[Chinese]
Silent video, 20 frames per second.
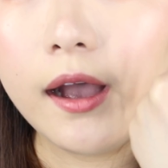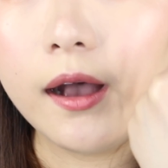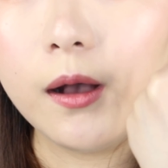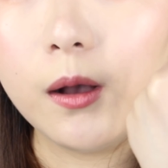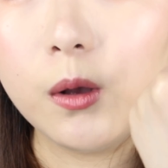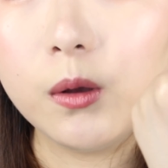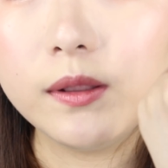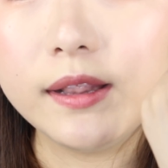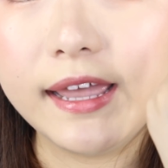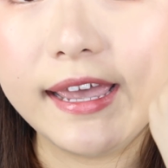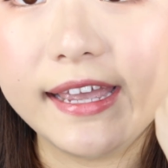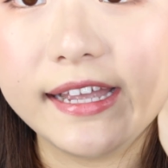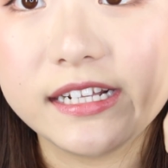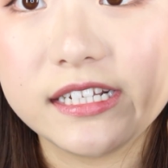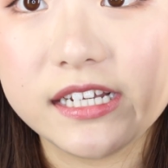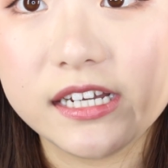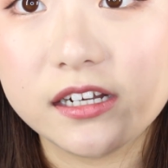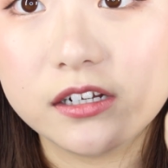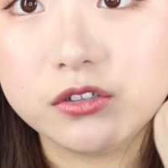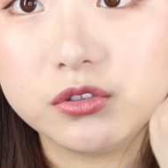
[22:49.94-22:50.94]
然后嘞，
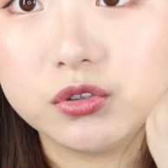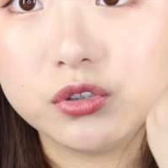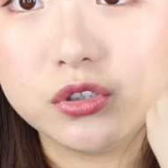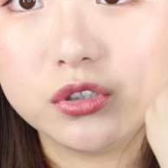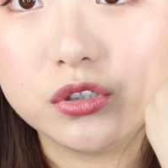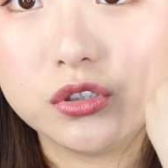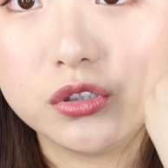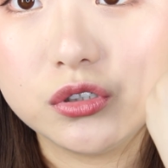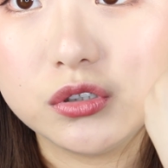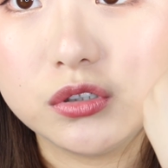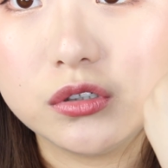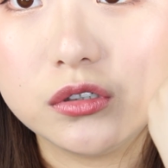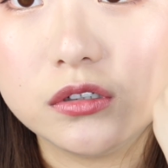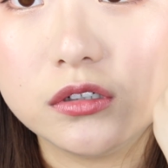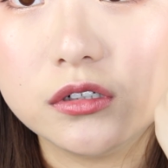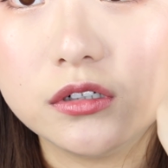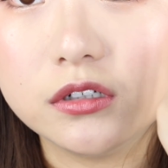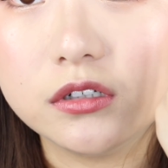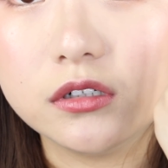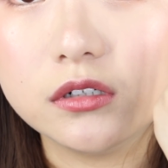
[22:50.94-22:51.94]
这个就是，
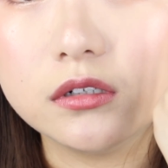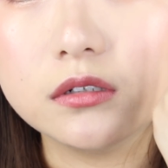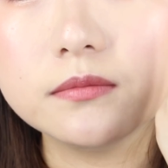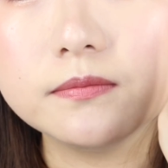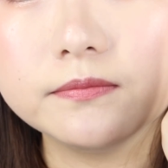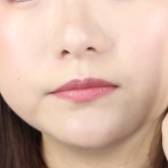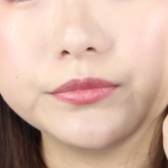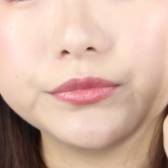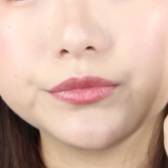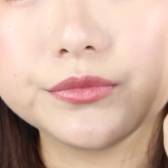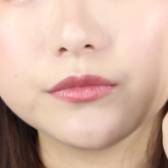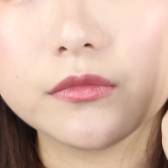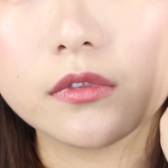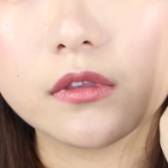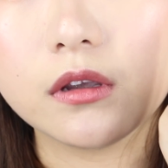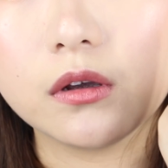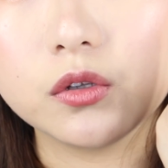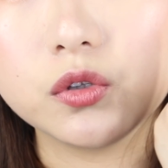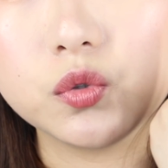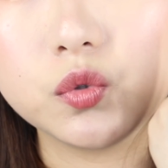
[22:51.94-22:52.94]

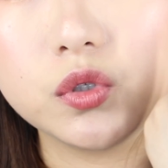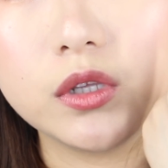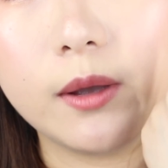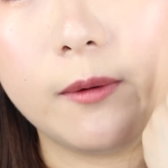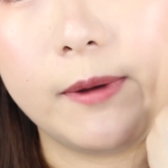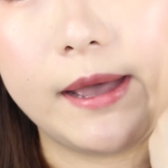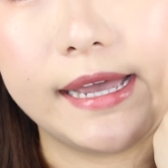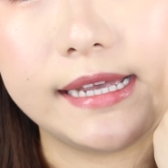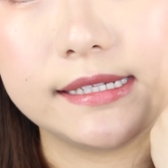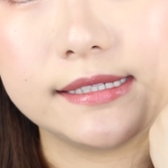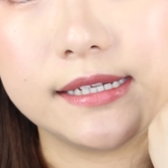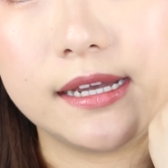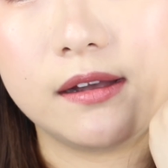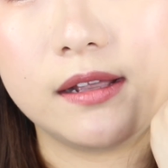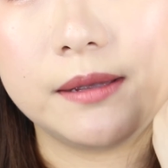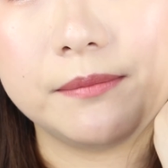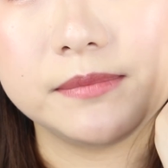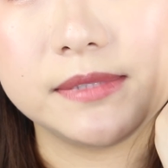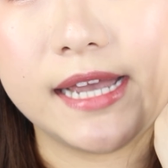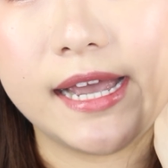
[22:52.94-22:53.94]
嗯，我涂的
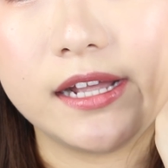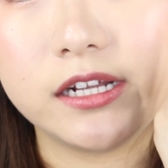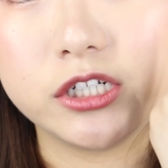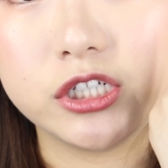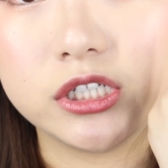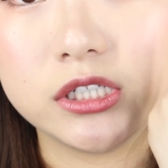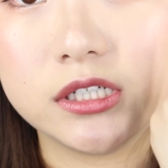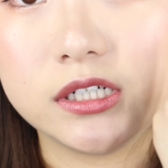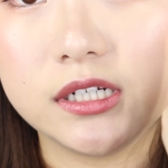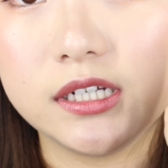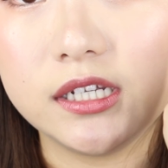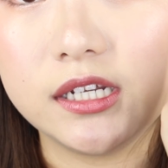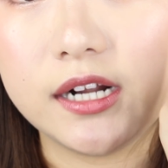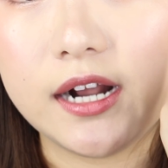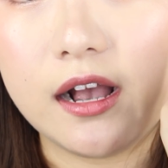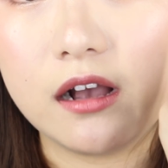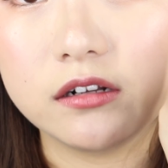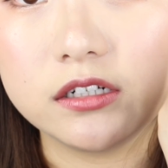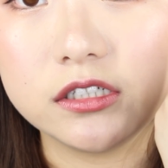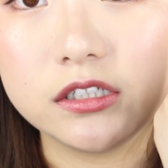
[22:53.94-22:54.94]
YSL 他们家的十一，
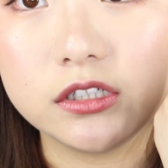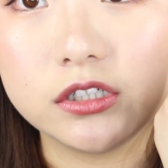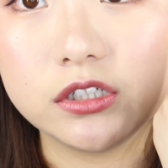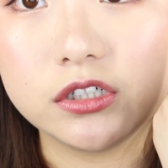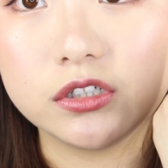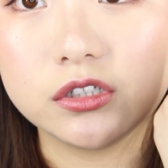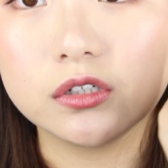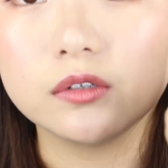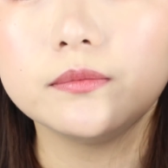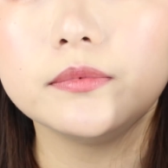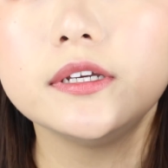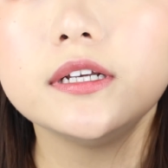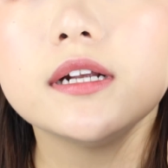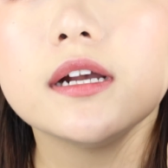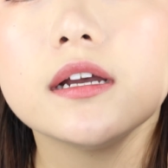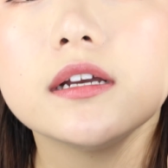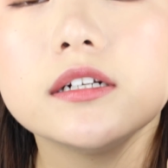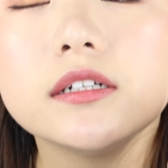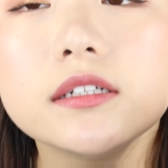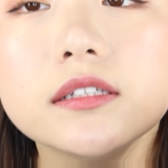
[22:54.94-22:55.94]
然后这个是手臂
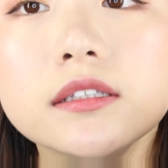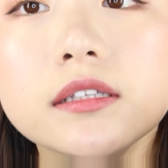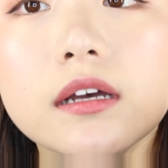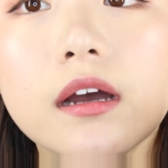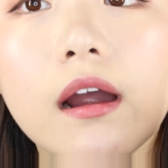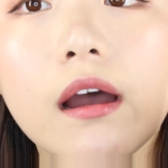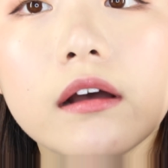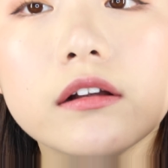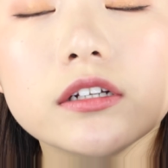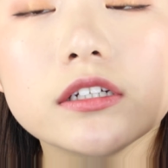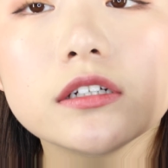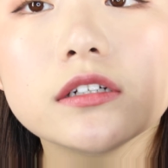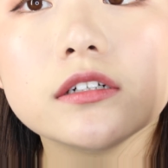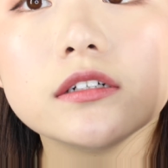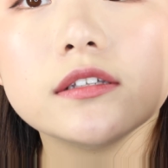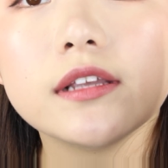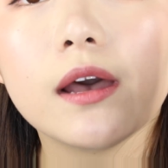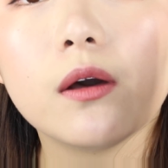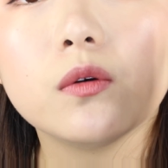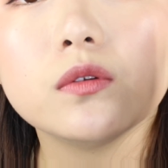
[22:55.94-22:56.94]
上的试色，然后这个
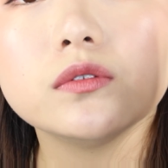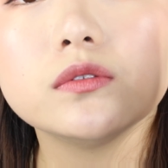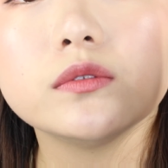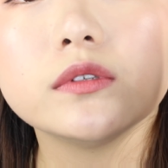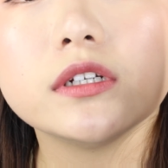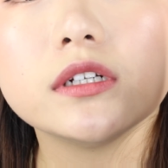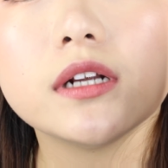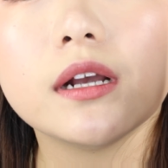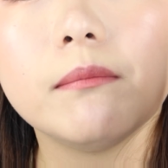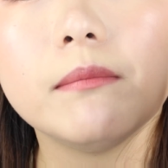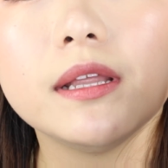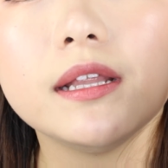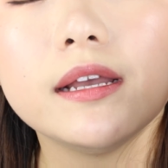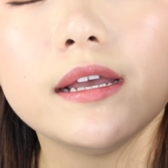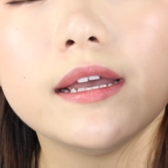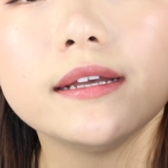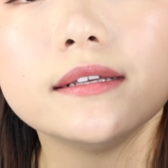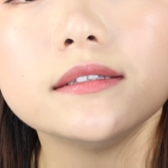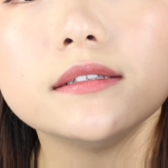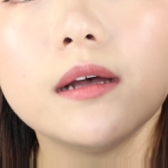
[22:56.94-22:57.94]
是在我嘴上面的
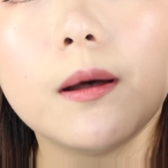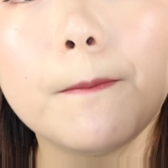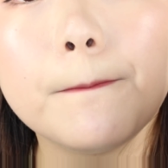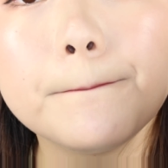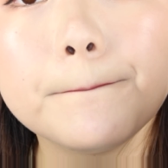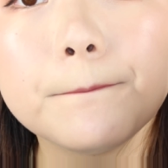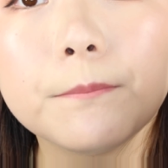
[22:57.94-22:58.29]
颜色。